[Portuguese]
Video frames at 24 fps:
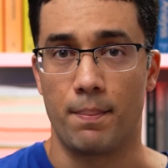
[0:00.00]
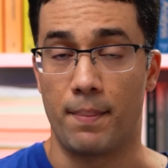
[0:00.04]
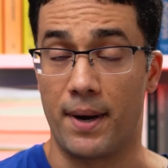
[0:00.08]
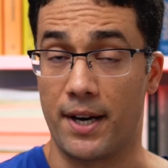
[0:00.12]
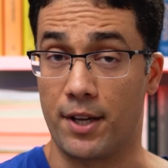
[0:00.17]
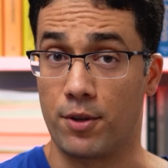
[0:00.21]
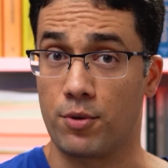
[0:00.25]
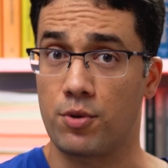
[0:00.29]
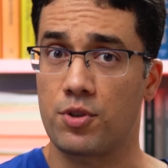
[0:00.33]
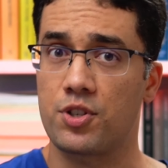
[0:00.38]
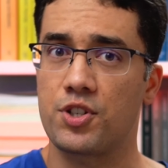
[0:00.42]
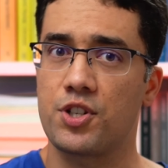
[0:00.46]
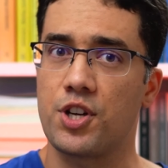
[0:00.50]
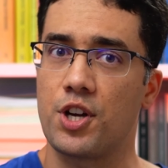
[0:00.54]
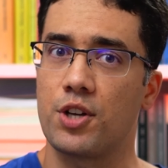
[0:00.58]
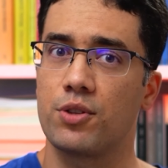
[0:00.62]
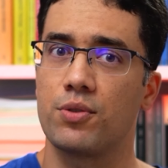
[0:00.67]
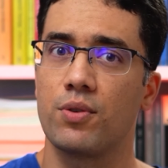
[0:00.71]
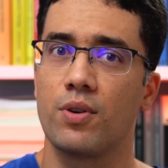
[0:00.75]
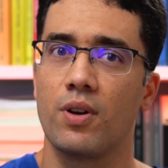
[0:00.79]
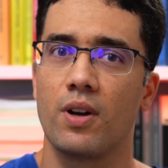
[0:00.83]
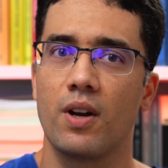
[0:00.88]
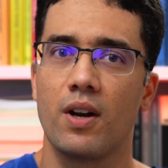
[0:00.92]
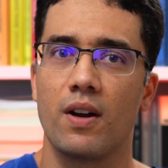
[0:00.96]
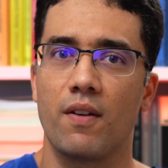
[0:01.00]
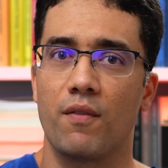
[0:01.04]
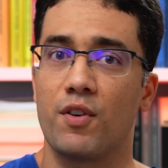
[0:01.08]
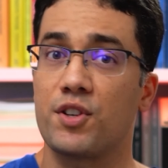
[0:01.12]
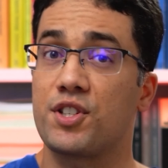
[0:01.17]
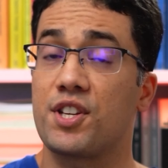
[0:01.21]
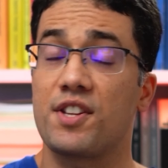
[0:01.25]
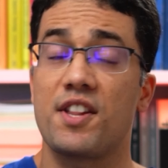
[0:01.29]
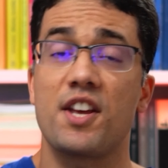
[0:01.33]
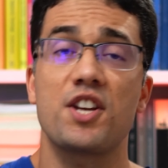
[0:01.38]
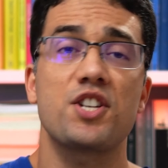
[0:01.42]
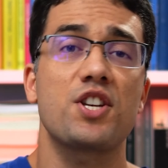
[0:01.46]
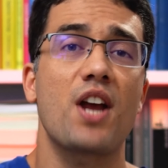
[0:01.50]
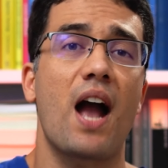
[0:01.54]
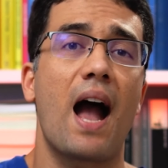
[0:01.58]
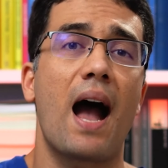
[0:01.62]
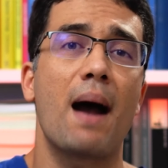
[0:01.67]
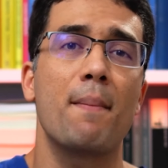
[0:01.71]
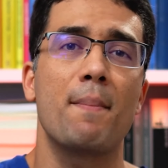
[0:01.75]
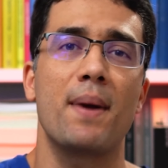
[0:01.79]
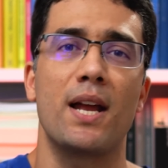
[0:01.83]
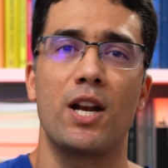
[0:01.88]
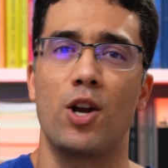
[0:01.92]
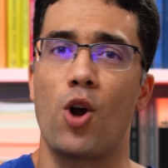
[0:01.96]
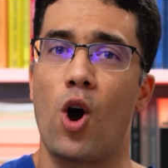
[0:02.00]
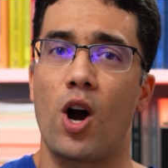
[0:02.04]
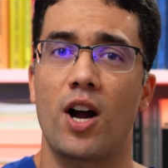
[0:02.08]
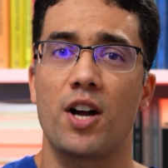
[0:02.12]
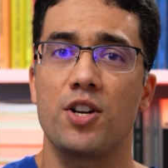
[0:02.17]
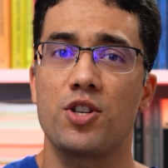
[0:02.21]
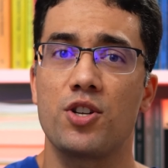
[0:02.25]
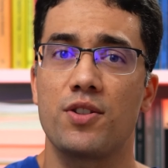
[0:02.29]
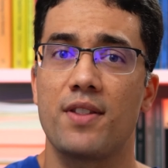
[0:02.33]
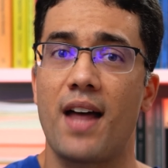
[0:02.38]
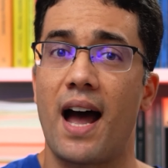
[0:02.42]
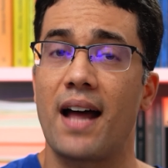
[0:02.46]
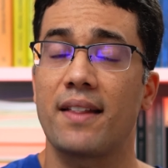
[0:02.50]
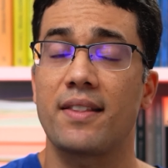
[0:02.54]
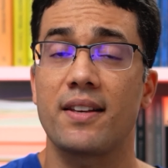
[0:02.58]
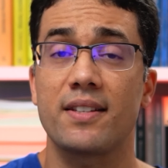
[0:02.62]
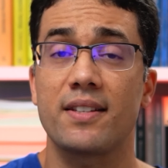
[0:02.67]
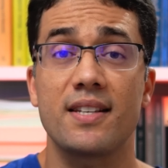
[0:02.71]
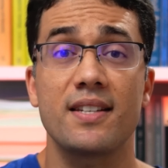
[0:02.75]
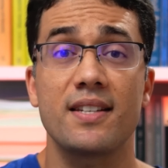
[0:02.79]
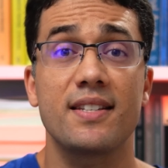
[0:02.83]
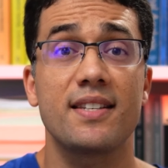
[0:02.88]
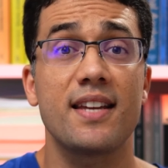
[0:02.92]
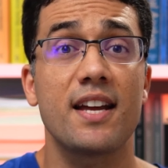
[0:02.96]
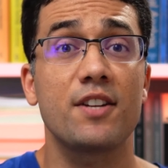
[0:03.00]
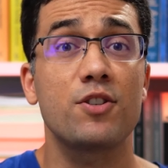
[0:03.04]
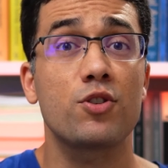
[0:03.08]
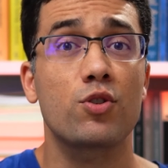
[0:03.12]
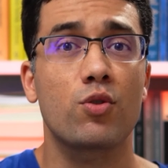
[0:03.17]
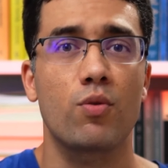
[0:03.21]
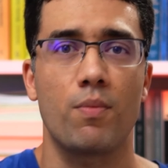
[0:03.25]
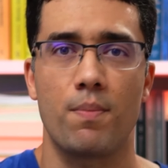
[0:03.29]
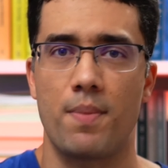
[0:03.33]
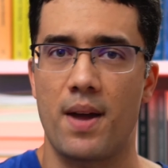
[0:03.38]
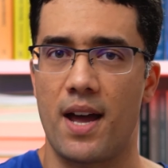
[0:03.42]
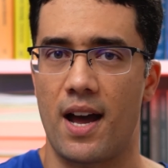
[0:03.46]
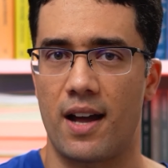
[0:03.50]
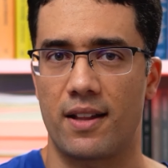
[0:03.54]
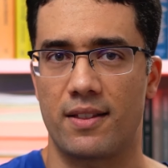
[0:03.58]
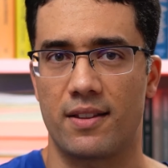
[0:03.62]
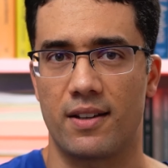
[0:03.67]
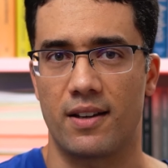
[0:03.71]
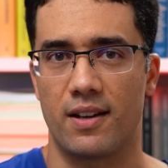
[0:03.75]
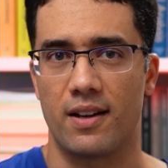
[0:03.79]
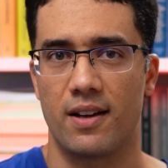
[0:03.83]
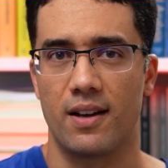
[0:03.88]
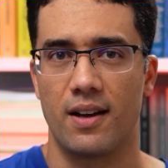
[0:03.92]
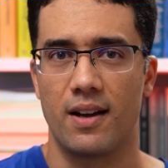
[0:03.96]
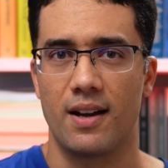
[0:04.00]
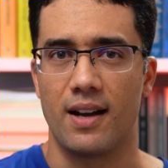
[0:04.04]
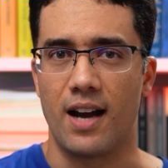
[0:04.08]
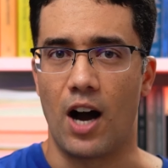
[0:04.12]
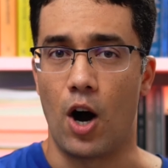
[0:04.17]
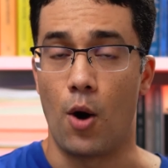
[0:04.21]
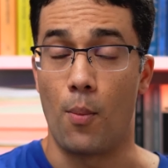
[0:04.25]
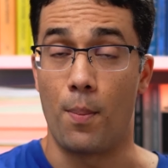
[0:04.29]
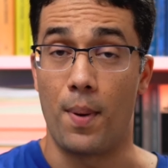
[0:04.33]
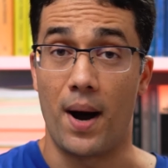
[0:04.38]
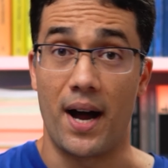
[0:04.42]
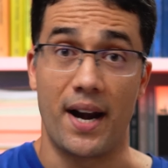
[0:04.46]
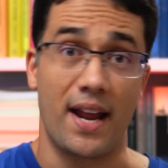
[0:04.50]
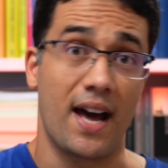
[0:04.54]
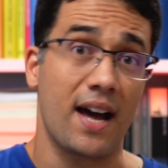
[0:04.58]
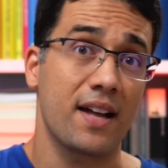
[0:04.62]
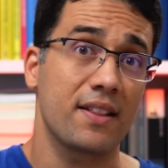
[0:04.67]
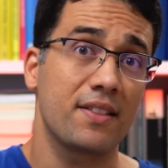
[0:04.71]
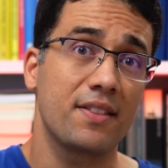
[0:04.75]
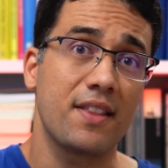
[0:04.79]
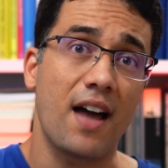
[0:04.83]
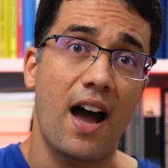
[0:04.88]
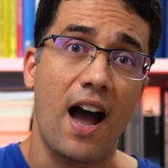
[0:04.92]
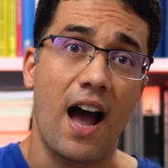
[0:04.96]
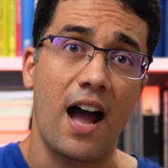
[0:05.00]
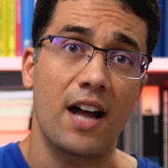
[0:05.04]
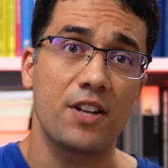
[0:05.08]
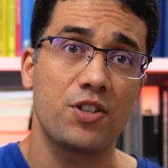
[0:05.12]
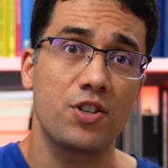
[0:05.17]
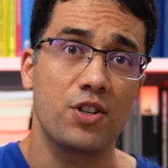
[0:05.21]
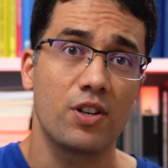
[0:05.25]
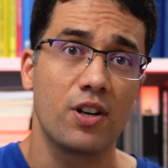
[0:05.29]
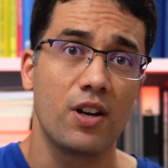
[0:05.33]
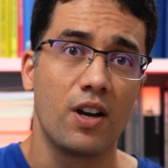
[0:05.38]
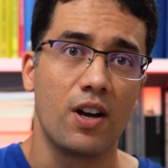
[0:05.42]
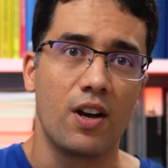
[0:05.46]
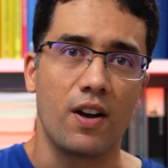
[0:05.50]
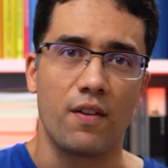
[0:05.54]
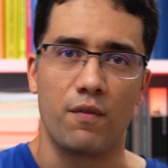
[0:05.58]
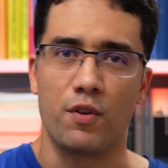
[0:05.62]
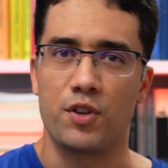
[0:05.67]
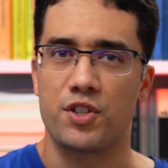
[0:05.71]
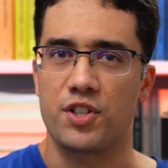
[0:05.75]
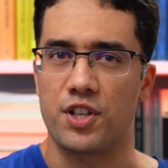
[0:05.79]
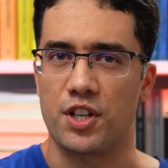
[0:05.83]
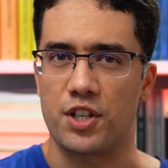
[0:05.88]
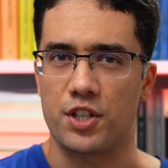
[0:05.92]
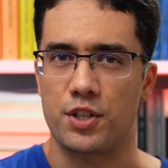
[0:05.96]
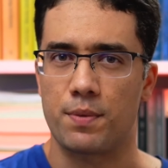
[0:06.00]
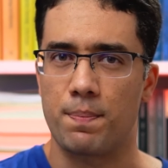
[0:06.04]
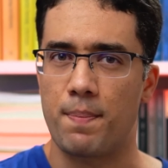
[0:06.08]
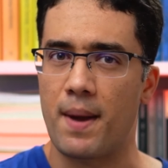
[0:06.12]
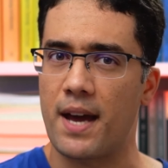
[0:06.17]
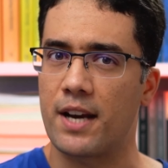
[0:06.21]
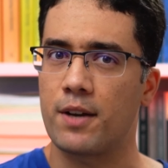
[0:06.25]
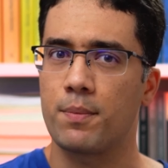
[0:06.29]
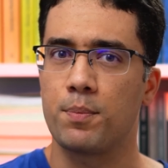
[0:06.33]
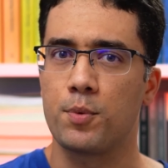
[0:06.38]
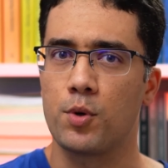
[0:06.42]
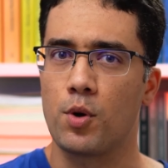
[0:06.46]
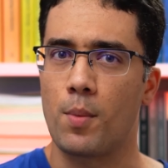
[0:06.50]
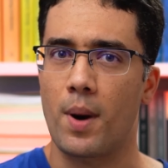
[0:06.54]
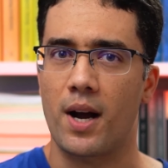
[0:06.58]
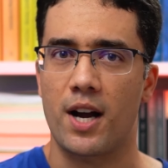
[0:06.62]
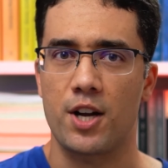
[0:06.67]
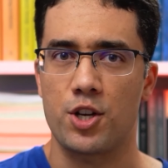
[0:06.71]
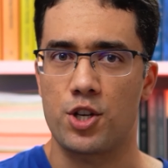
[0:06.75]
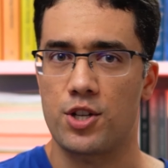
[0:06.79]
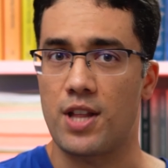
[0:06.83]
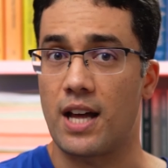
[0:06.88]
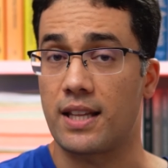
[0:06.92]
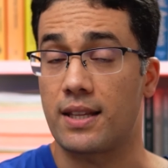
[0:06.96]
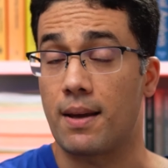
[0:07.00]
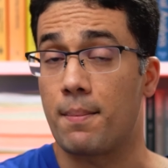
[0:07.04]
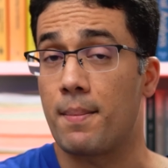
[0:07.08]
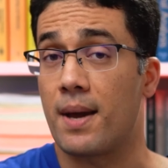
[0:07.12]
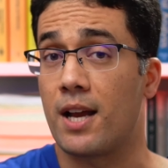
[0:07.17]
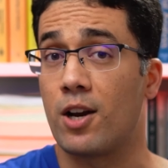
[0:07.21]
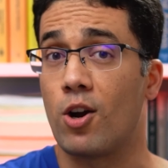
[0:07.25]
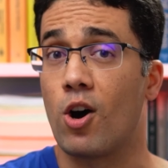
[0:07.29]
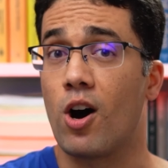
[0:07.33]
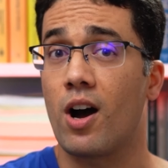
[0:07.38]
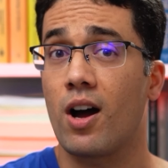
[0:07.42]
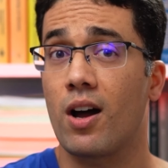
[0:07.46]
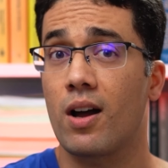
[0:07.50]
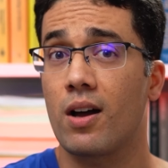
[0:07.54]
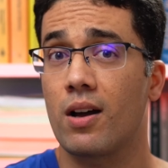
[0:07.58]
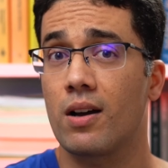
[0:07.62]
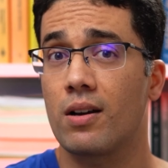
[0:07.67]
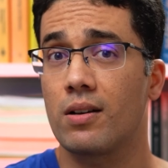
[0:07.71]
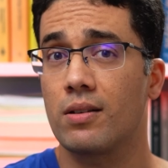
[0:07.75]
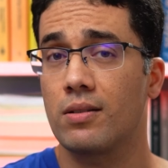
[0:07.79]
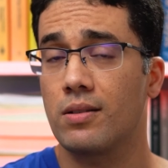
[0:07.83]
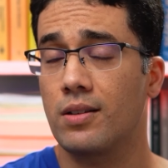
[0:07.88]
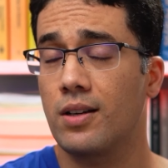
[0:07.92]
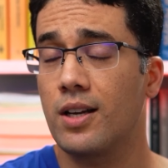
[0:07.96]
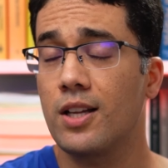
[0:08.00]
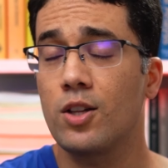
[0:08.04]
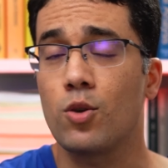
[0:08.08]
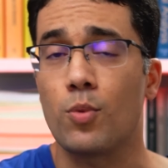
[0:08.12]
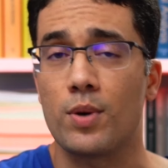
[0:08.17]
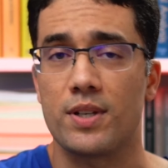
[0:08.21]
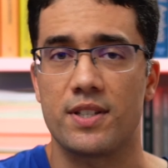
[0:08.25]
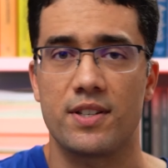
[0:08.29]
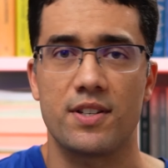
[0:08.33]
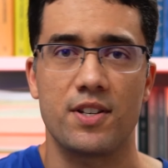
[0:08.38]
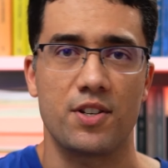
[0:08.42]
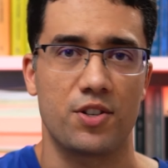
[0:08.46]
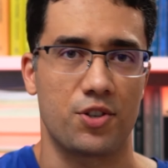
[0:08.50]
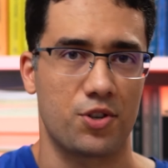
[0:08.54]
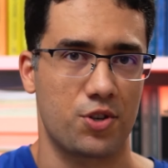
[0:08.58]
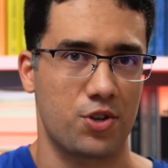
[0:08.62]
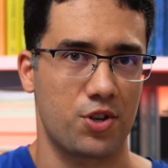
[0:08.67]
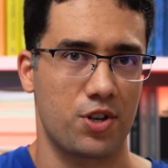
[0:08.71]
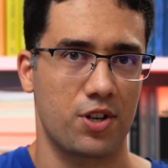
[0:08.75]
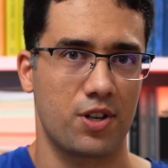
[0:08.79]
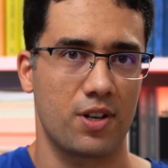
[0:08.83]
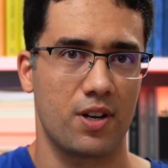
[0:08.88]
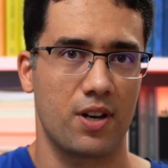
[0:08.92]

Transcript: Parando cedo, você deixa a melhor candidata sem ser descoberta. Ao parar tarde, você espera por uma candidata melhor que não existe.